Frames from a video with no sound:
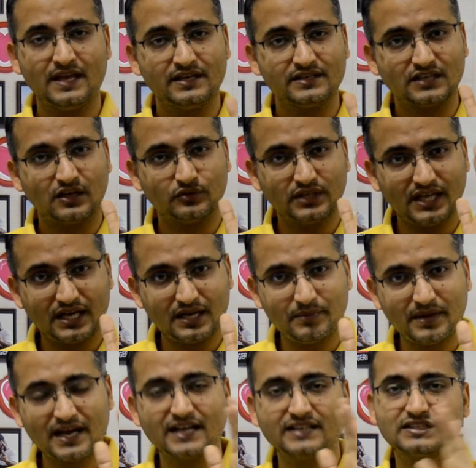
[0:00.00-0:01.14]
सऊदी
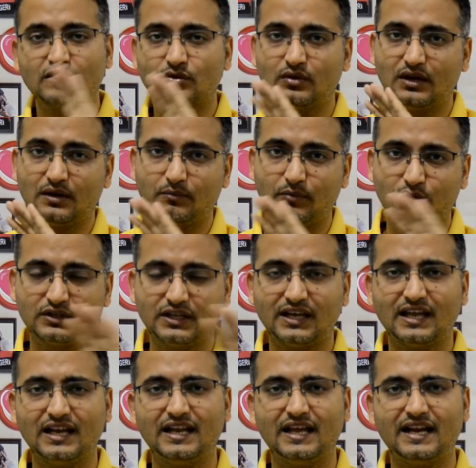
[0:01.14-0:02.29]
अरेबिया का सर्कुलर बहुत ही
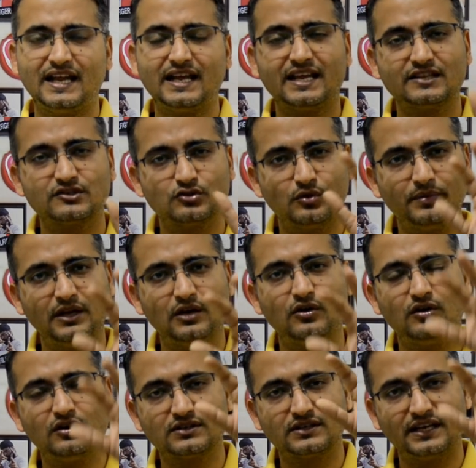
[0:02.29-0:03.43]
क्लियर है कि जो भी
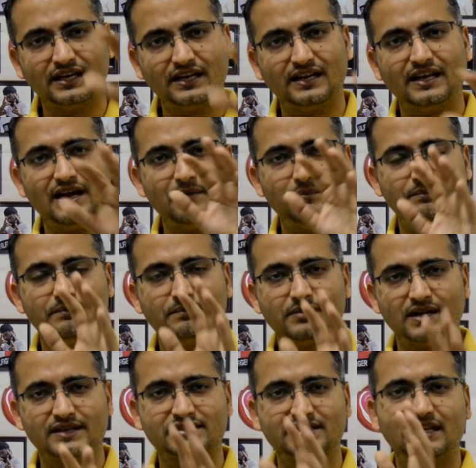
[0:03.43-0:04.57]
लोग इंडिया
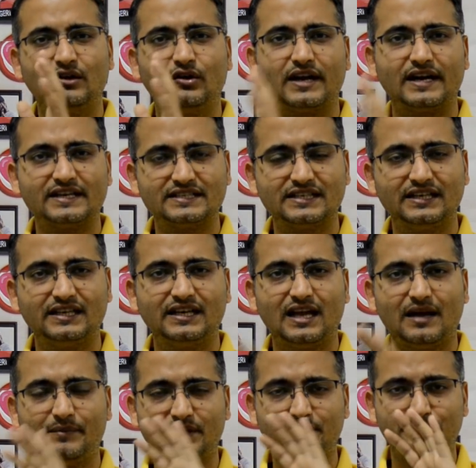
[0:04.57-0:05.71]
ब्राज़ील और अर्जेंटीना
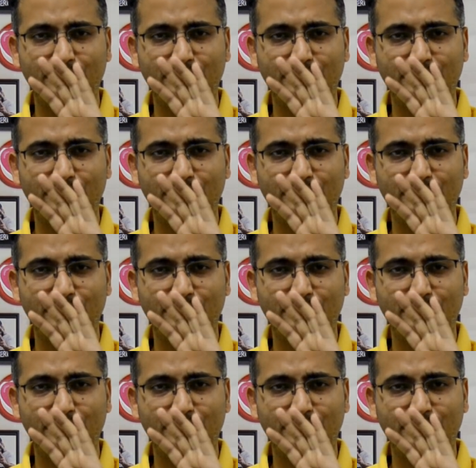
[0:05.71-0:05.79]
में